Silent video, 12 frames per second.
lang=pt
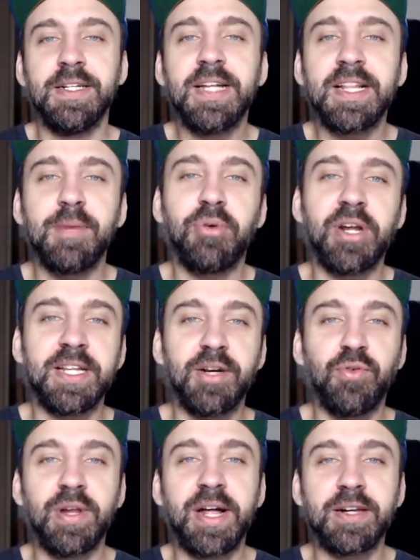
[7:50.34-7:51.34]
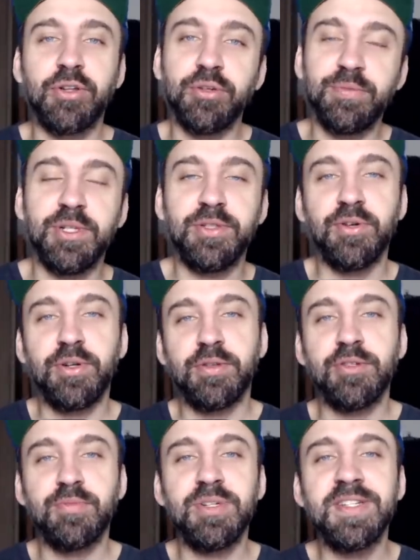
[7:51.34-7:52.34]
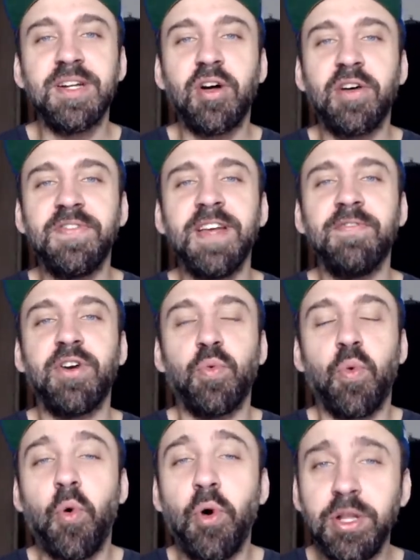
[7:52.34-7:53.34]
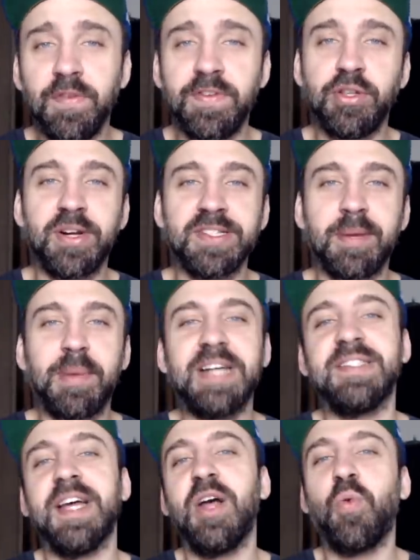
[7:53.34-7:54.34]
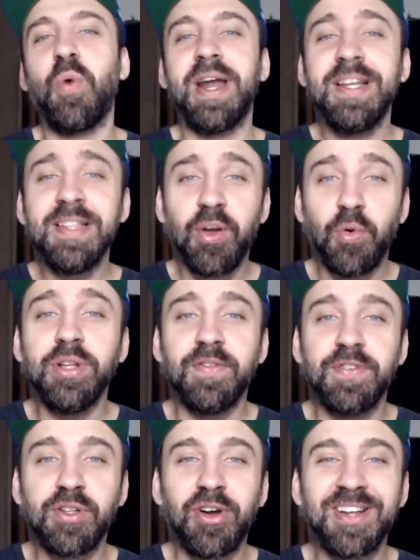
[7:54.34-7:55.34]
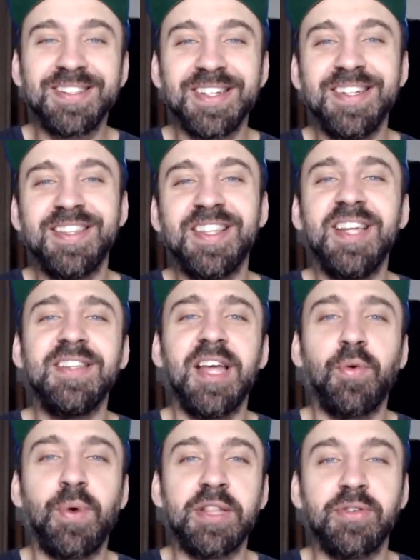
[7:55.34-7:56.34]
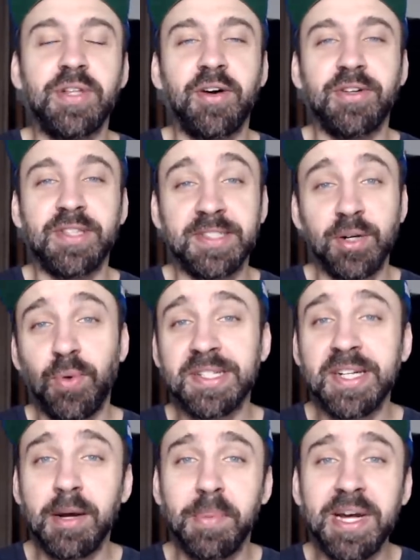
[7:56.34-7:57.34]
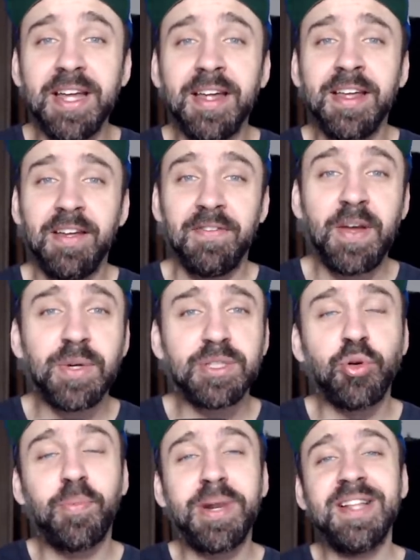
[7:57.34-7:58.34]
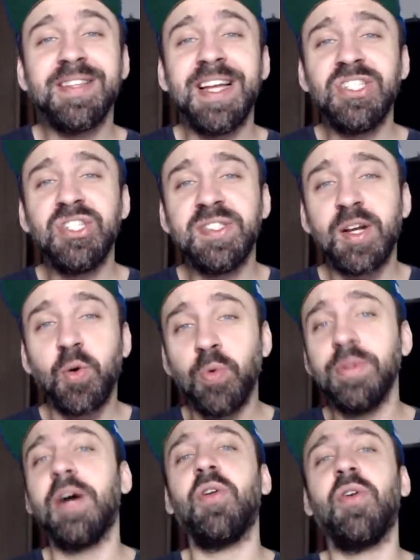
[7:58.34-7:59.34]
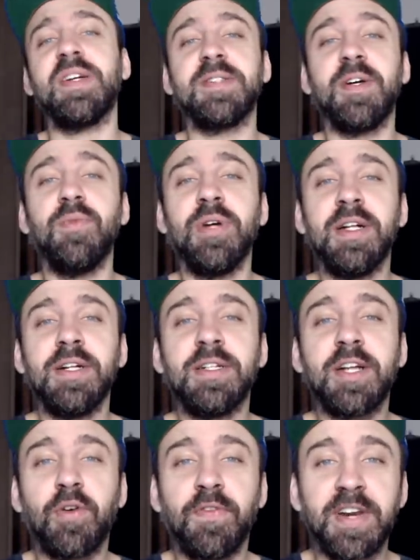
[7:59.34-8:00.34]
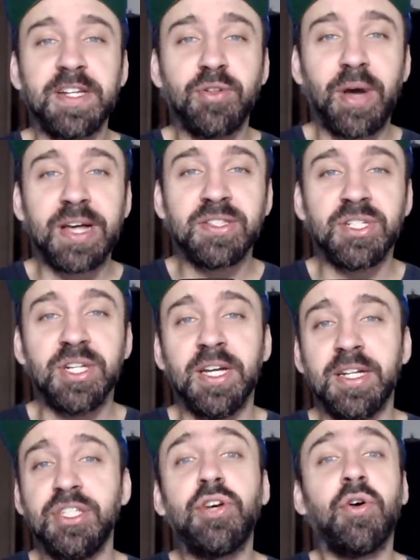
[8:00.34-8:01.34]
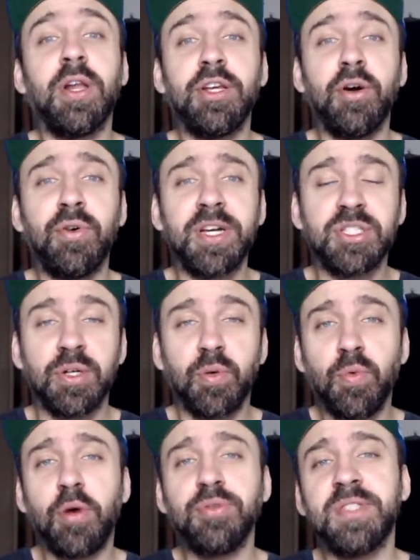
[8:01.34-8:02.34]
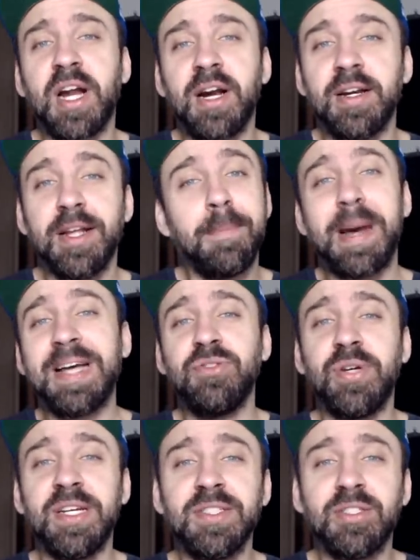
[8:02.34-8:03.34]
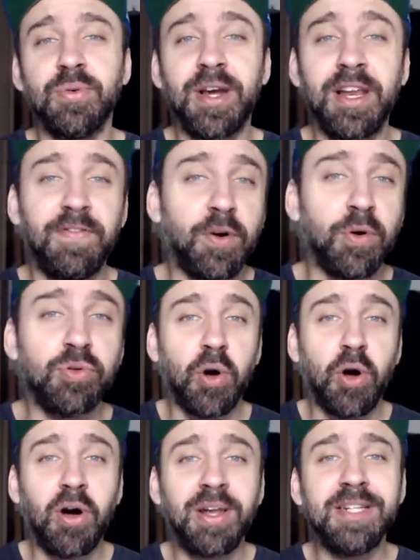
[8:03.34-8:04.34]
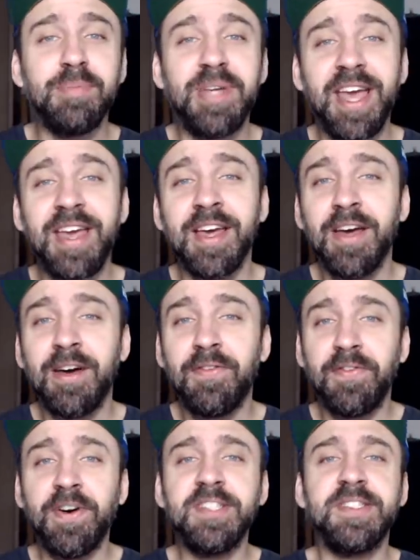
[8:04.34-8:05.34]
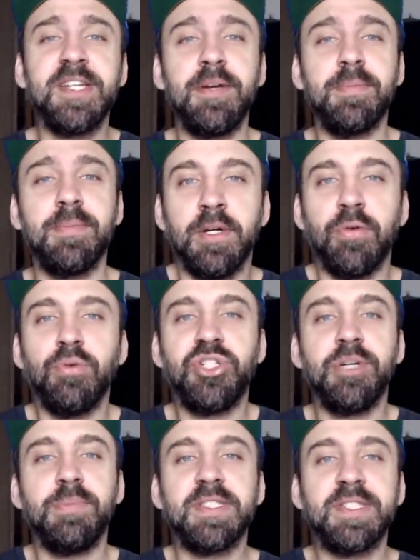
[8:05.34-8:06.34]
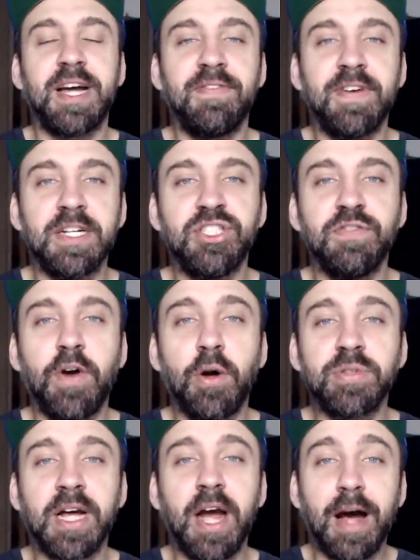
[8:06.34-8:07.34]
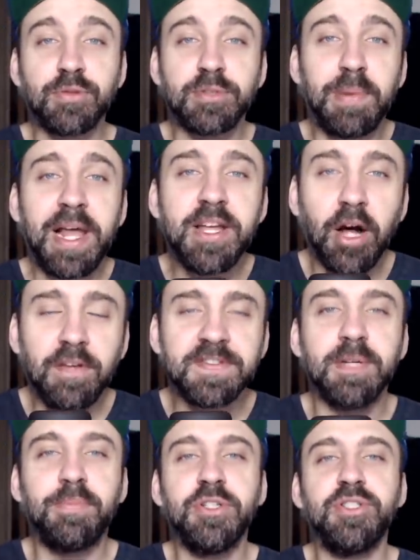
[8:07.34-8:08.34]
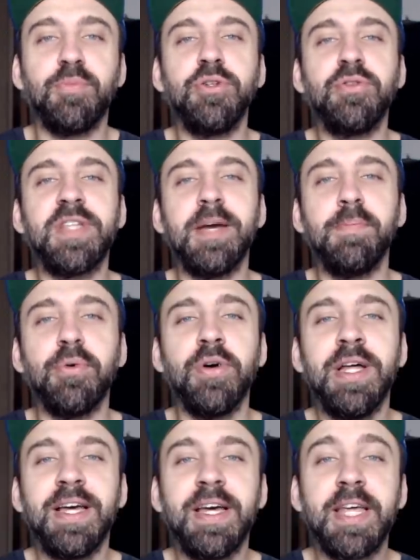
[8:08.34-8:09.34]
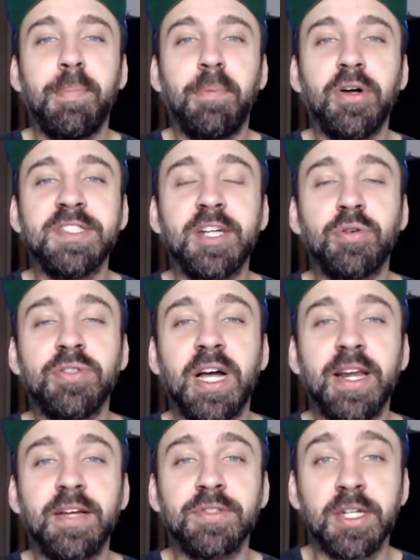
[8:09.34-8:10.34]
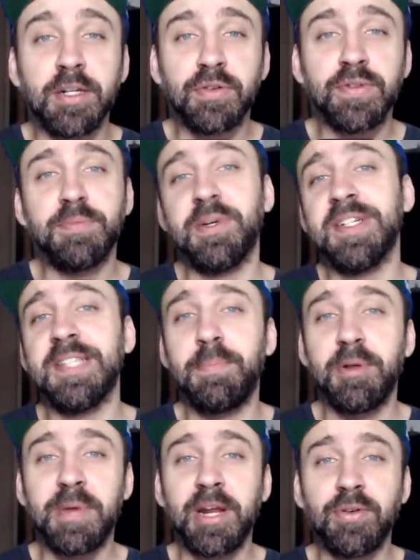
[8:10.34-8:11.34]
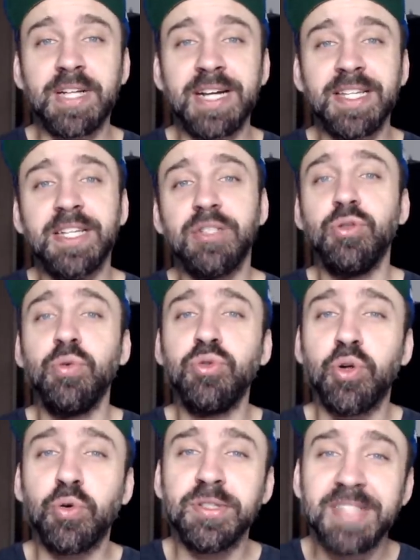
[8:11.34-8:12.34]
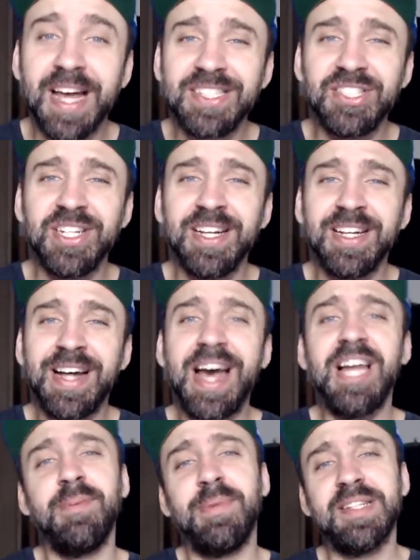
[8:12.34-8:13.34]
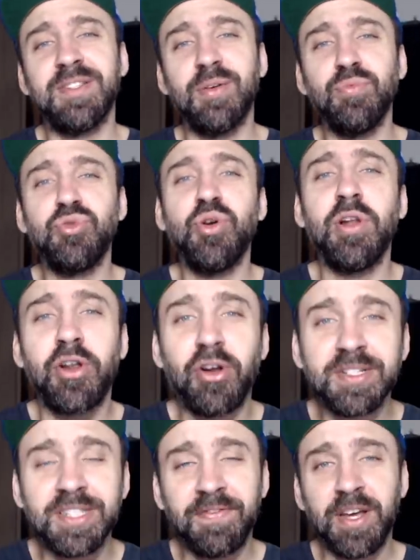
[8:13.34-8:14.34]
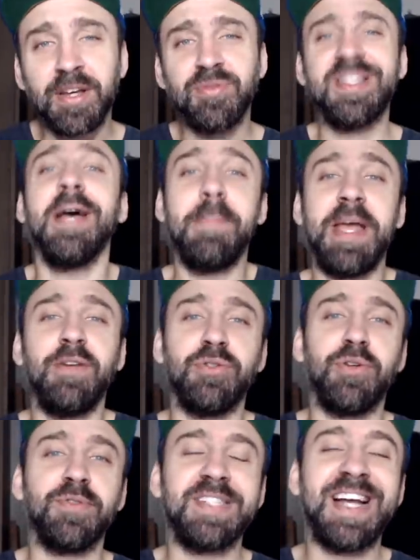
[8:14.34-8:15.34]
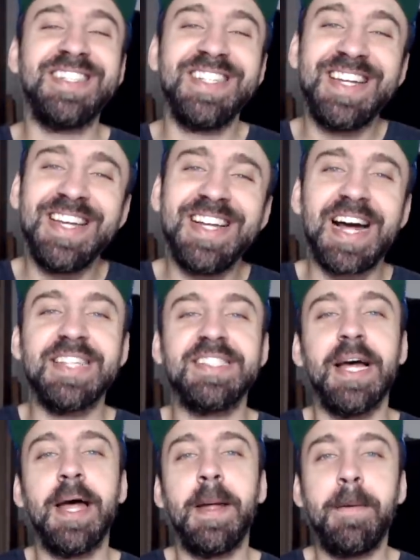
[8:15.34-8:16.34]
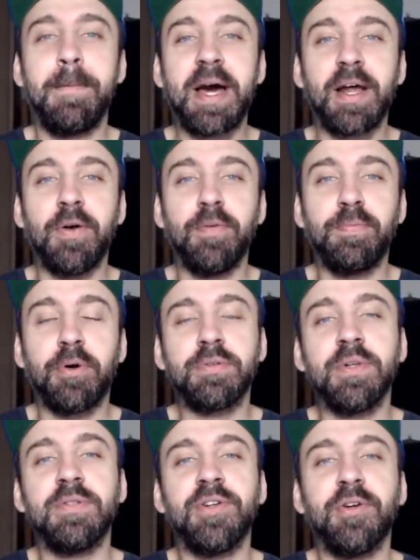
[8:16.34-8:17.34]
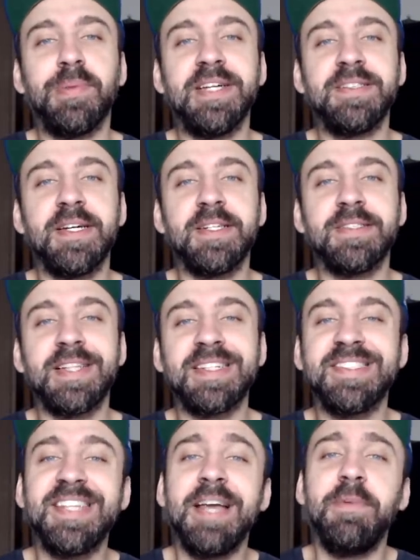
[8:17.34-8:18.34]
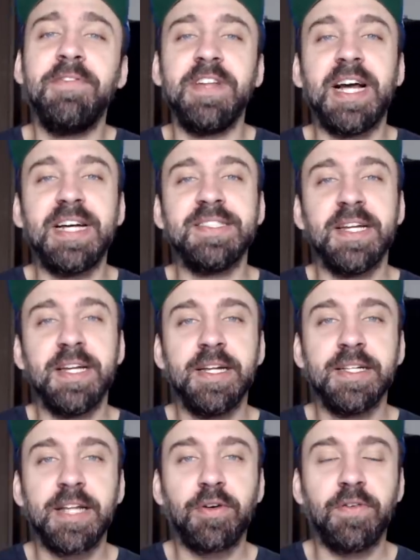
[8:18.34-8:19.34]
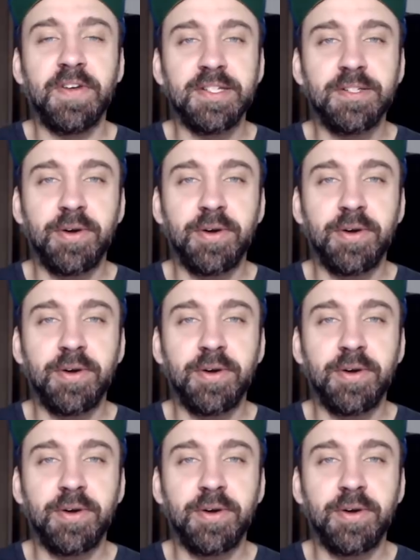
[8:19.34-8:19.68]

Na temporada regular 2018-2019, foram 8 vitórias a mais, 48 vitórias e 34 derrotas. E com essa campanha, veio a surpreendente segunda colocação na Conferência Oeste. Nikola Jokic, um All-Star, e mais do que isso, ele ficou All-NBA First Team. O time estava de volta aos playoffs depois de muito tempo, e após derrotarem o San Antonio Spurs na primeira rodada num jogo 7, a eliminação dolorosa veio também num jogo 7 em casa para o Portland Trail Blazers nas semifinais da Conferência